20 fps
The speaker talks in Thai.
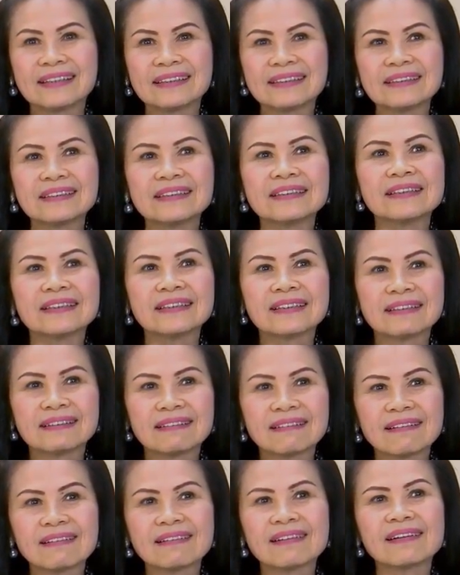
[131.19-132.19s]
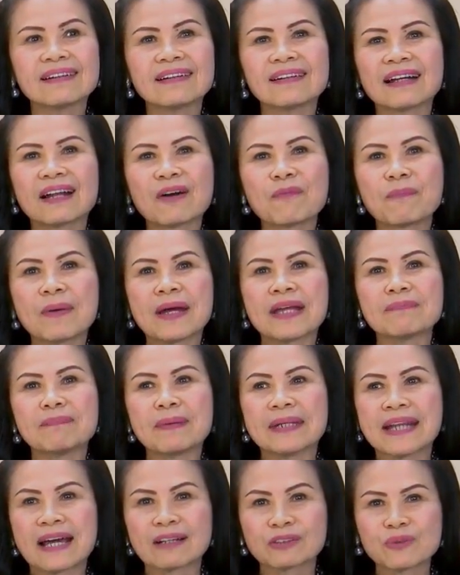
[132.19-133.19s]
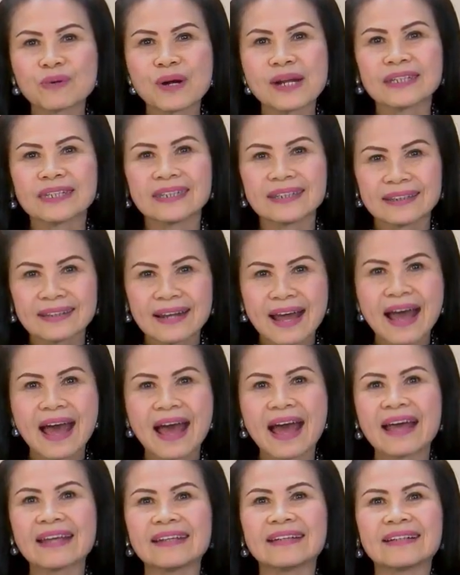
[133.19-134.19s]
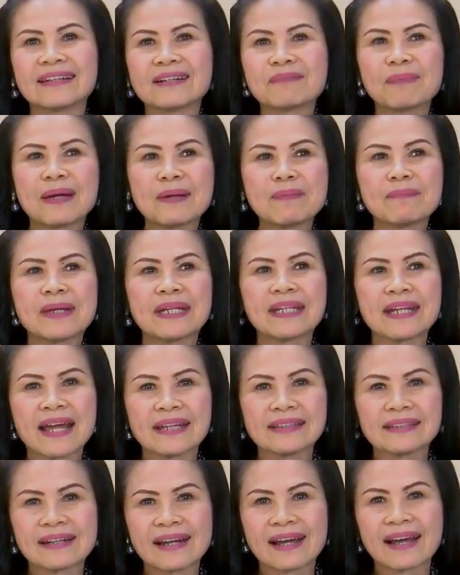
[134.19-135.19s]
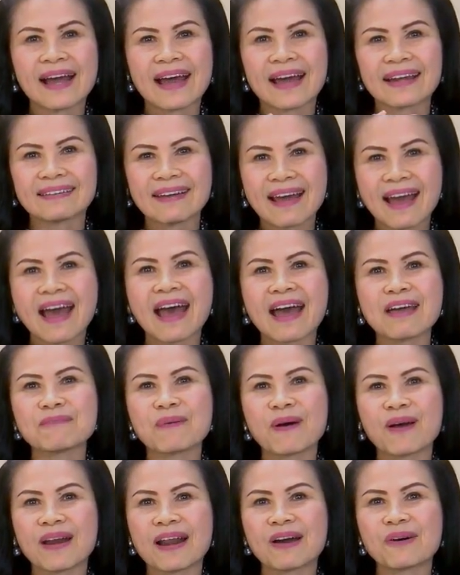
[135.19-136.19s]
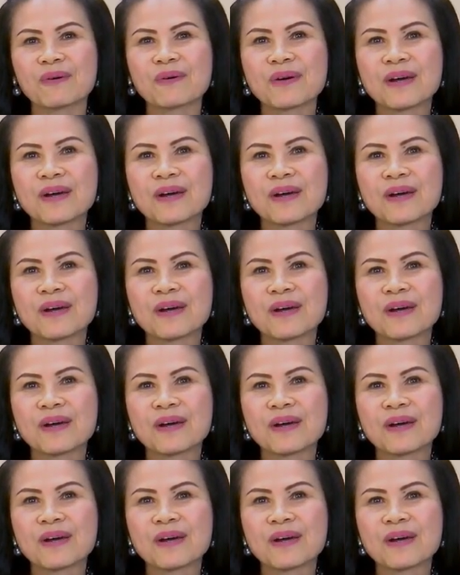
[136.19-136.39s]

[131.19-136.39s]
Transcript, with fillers: หรือเออเราไปเป็นนักธุรกิจได้ ไปเป็นนายธนาคารได้ เพราะเรา